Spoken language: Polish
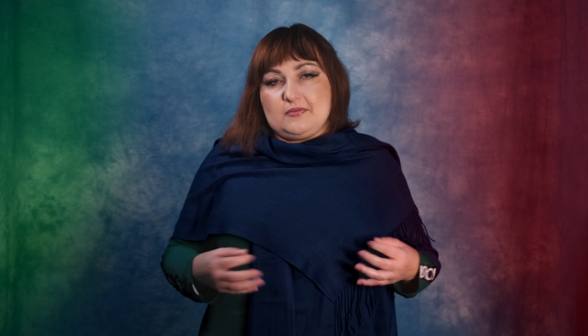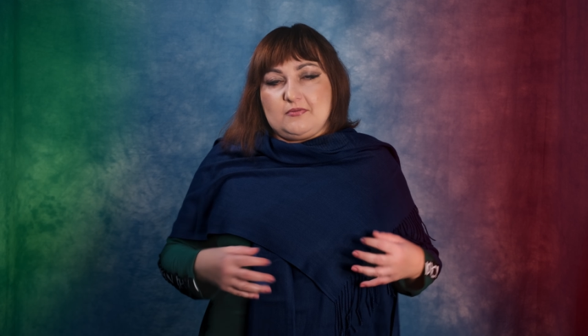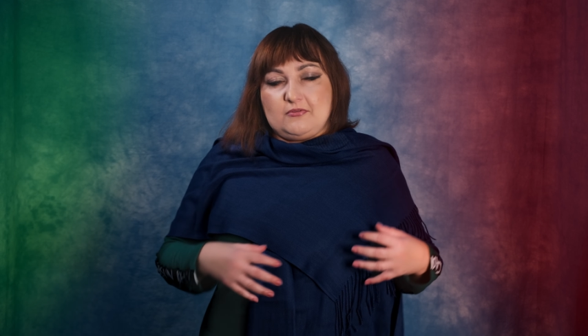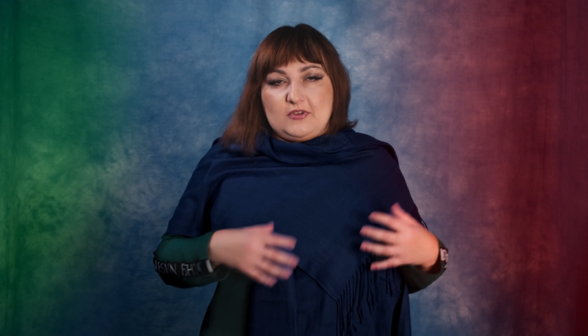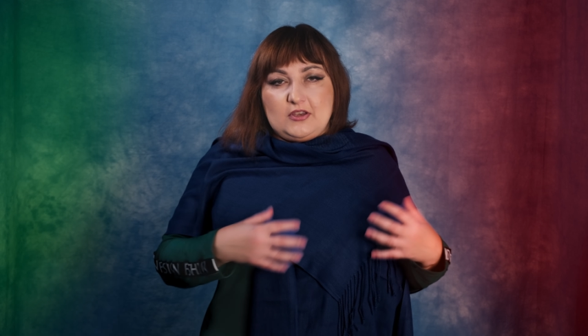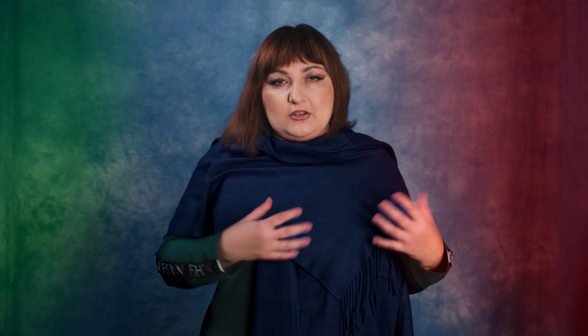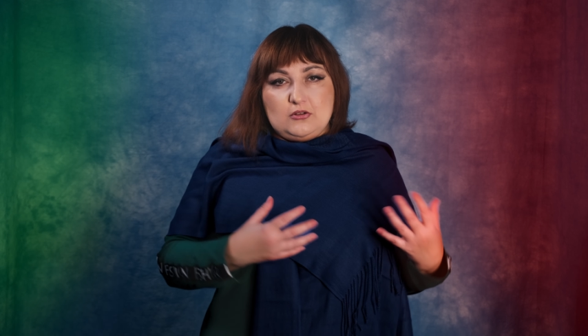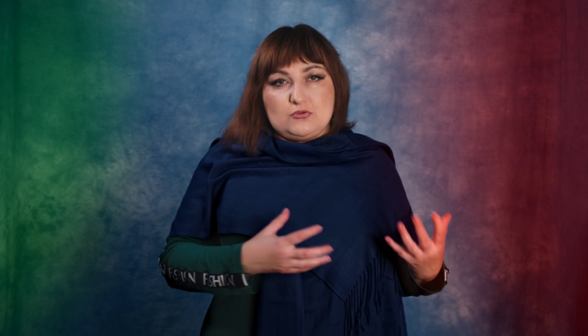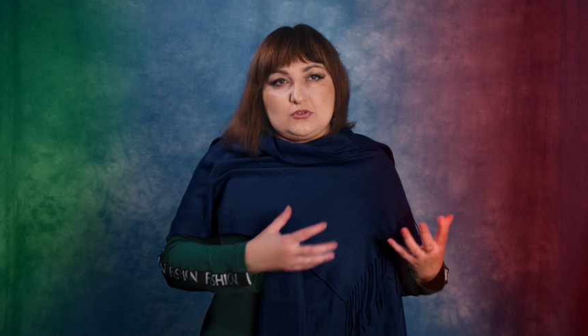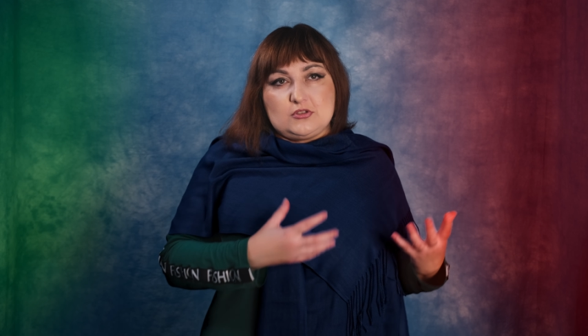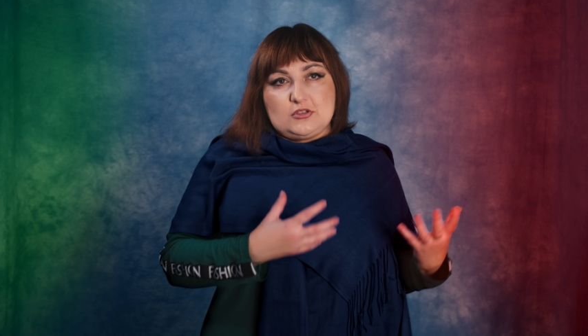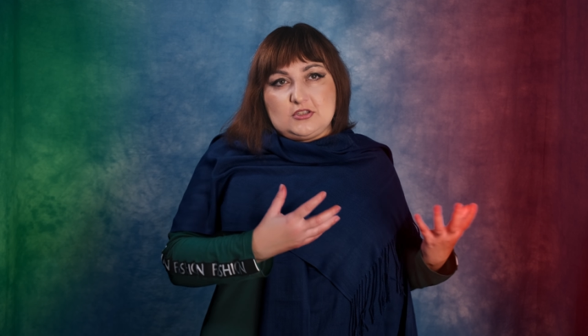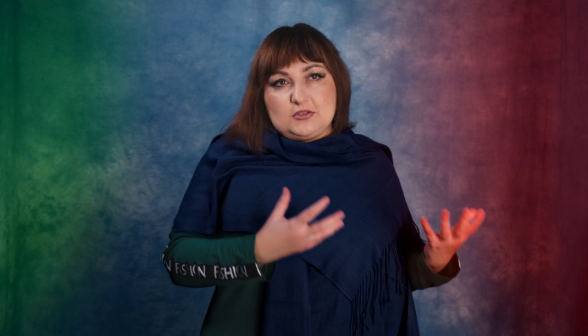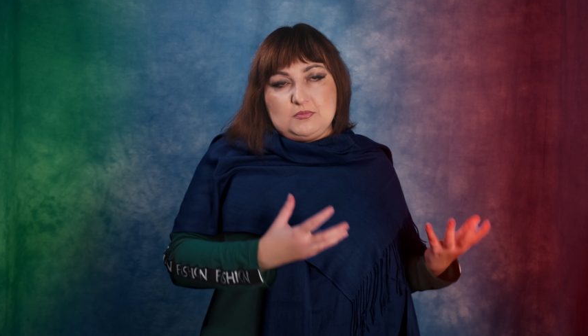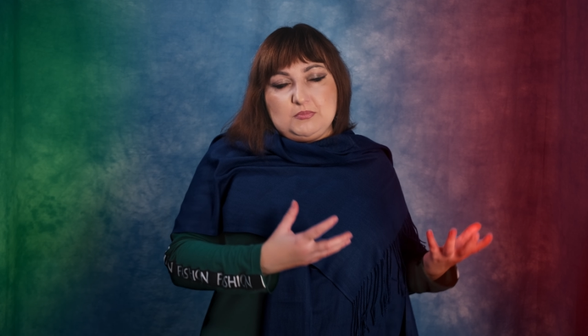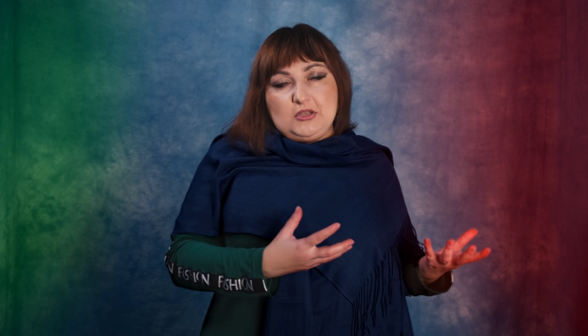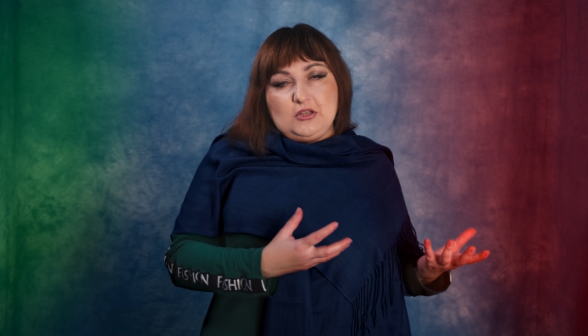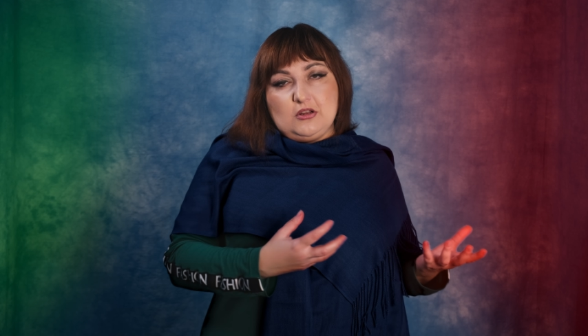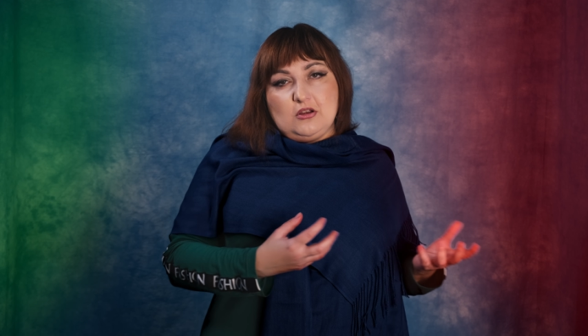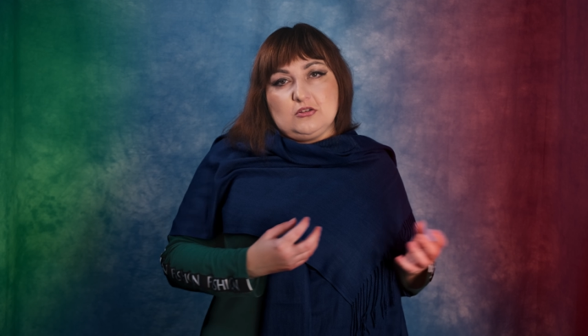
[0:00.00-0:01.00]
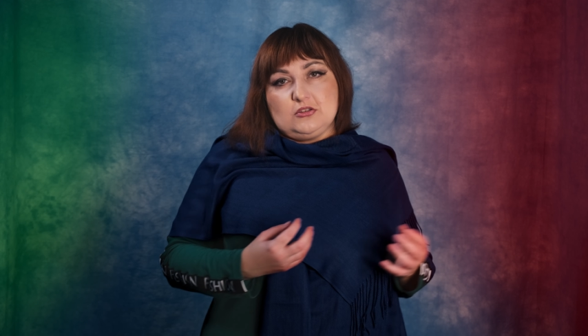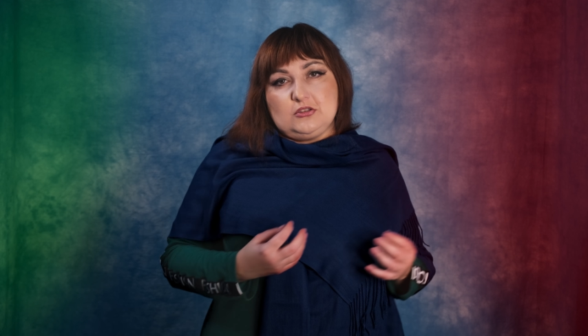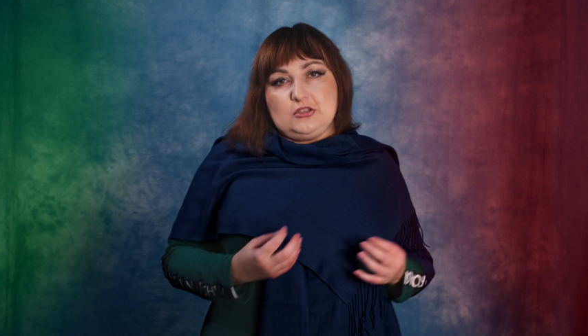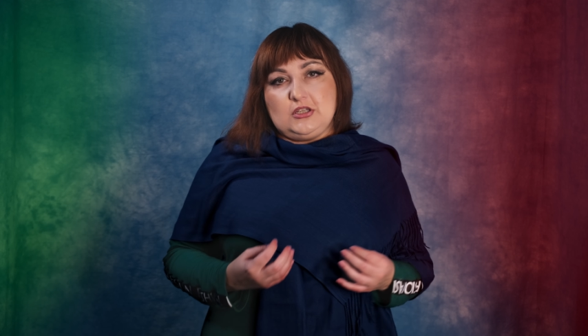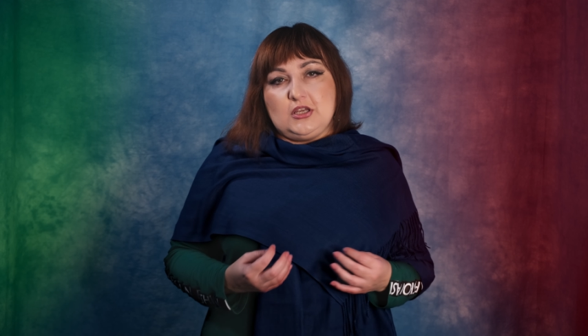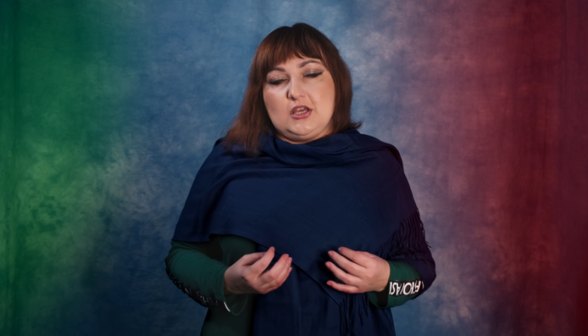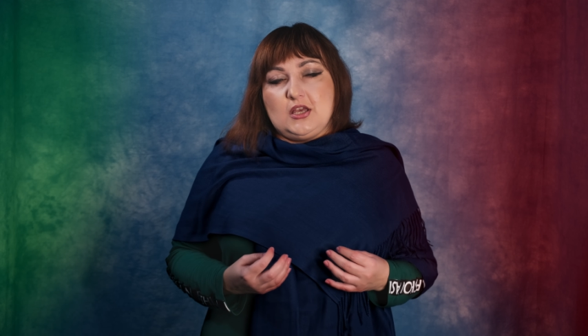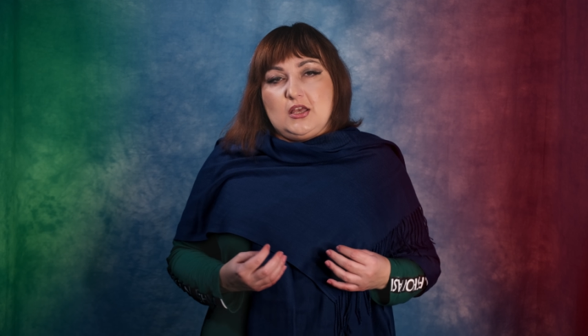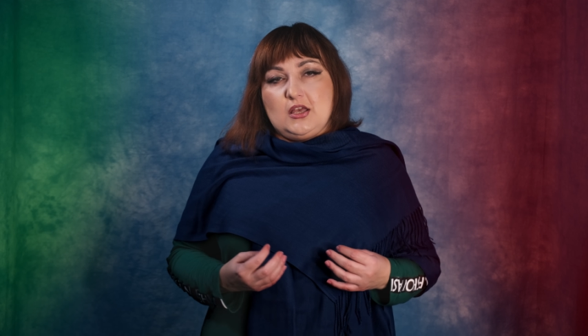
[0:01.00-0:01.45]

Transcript: Wenus z Milo i